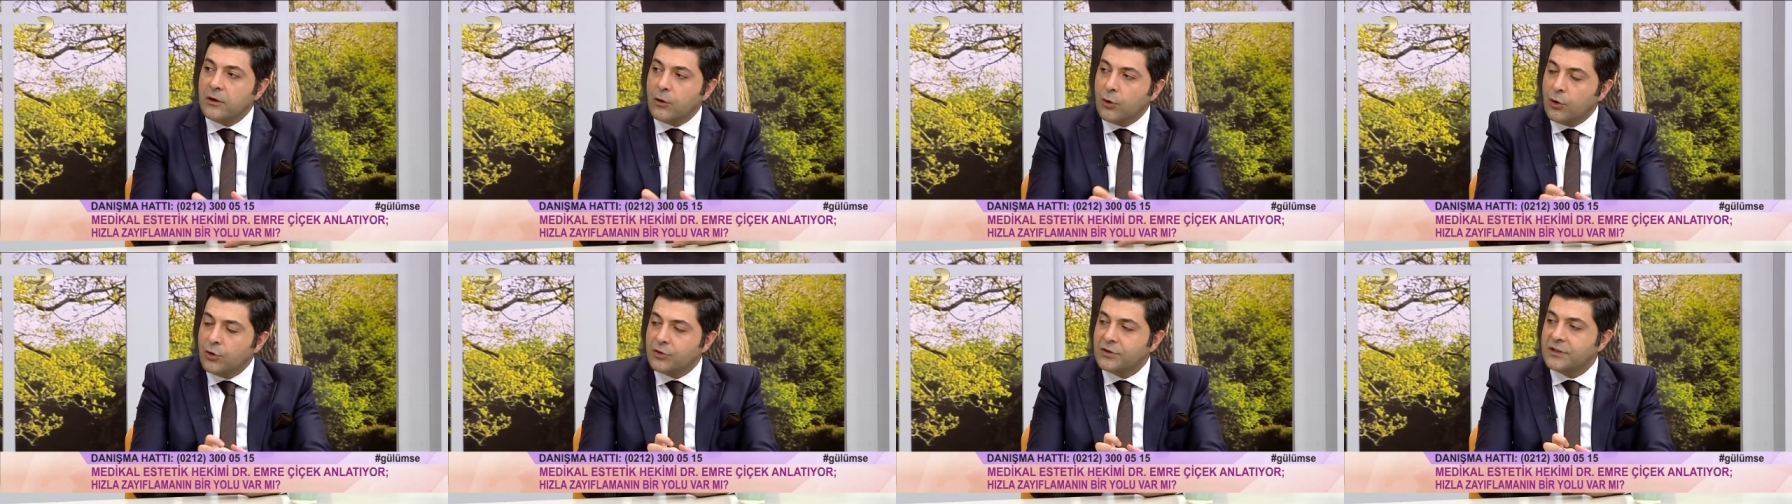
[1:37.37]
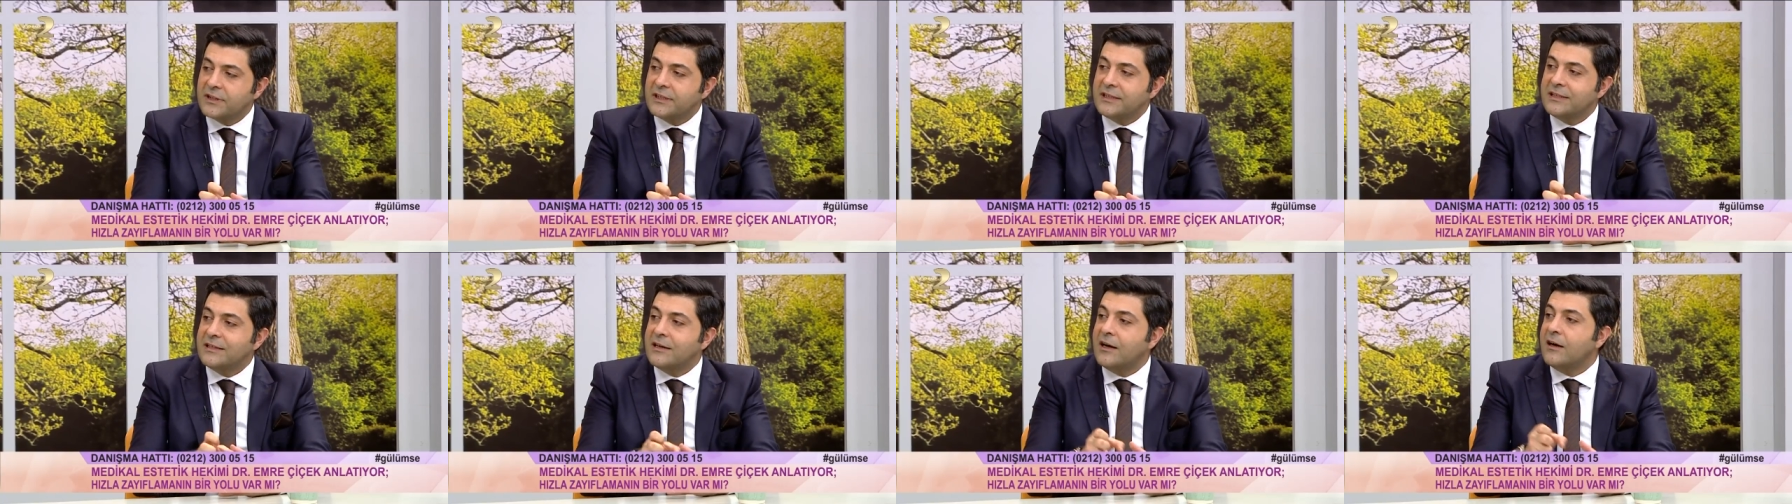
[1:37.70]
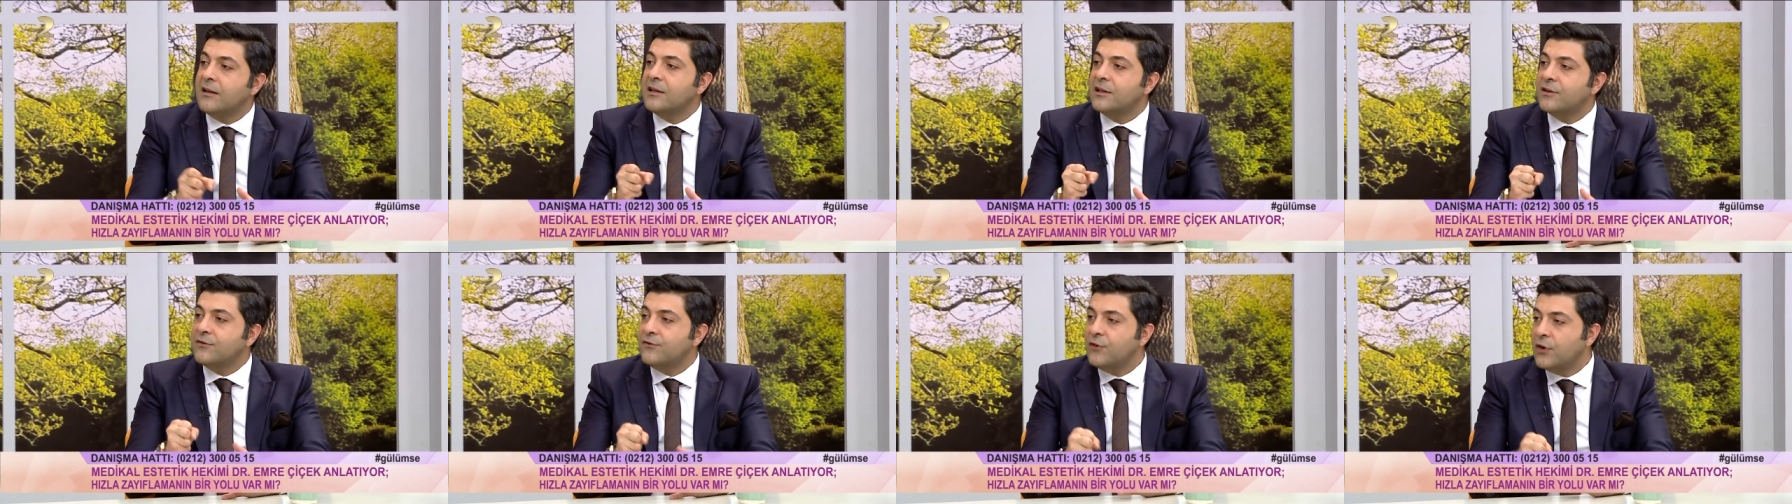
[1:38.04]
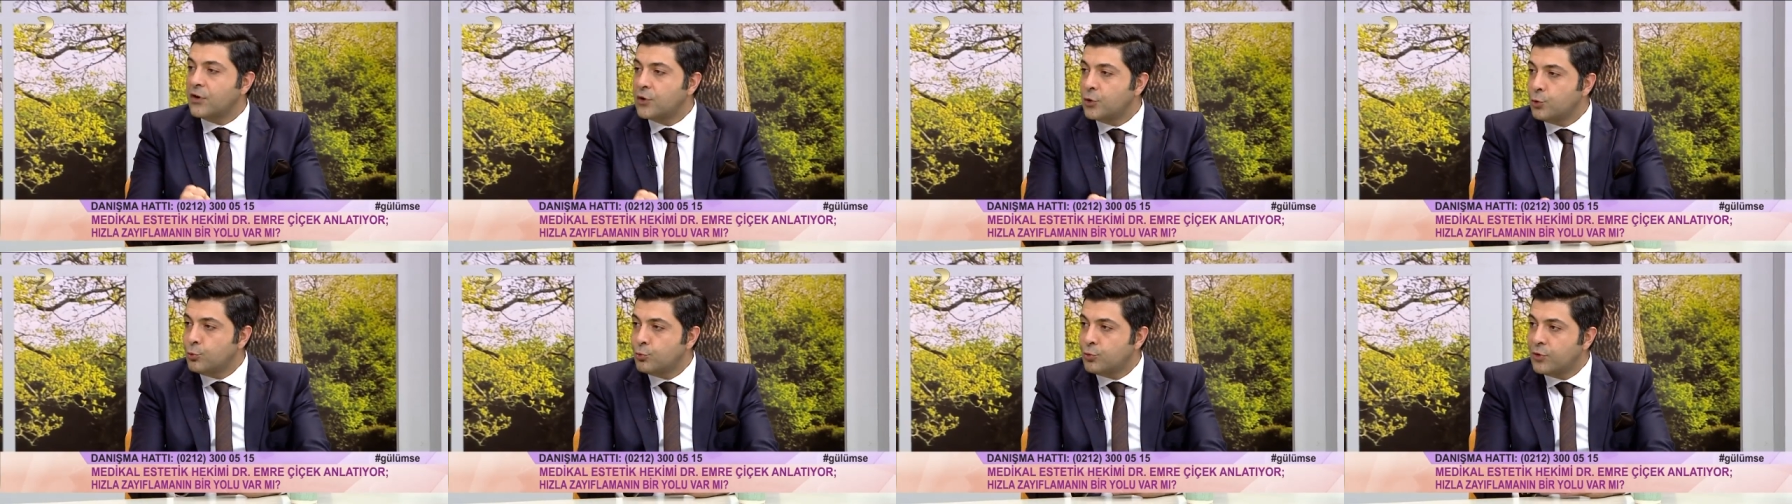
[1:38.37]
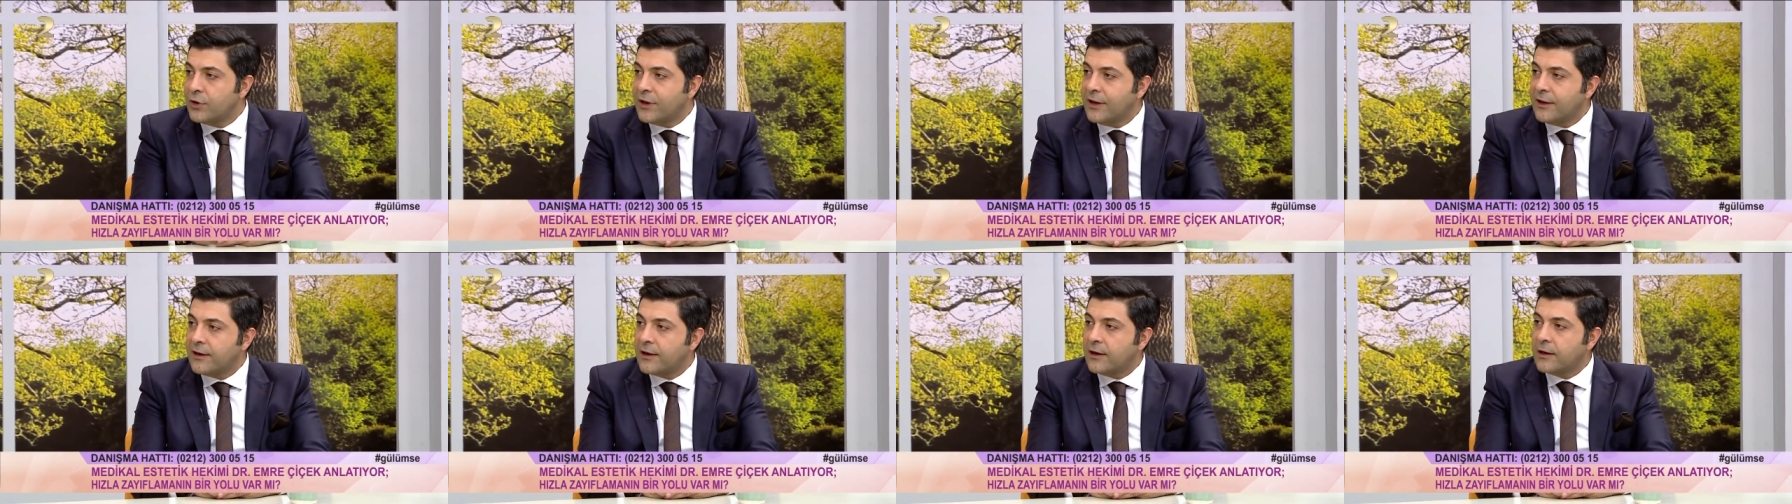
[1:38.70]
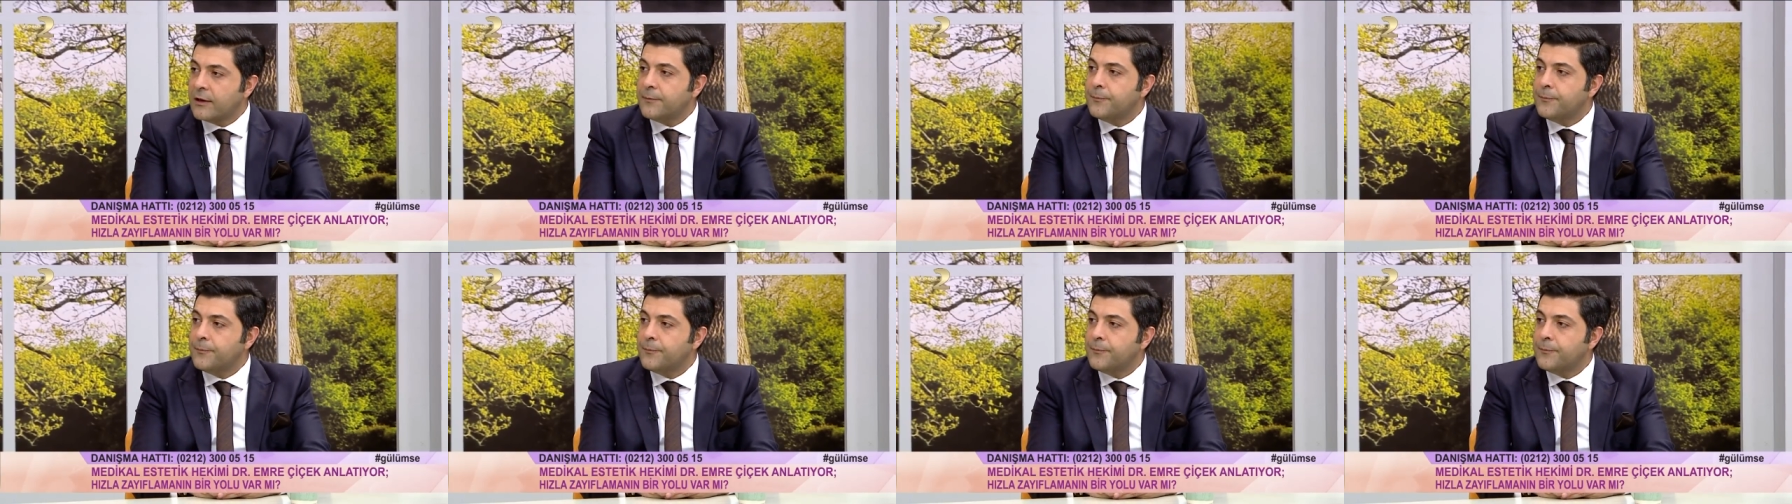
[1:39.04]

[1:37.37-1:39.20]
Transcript: oradaki yağları vakumlayarak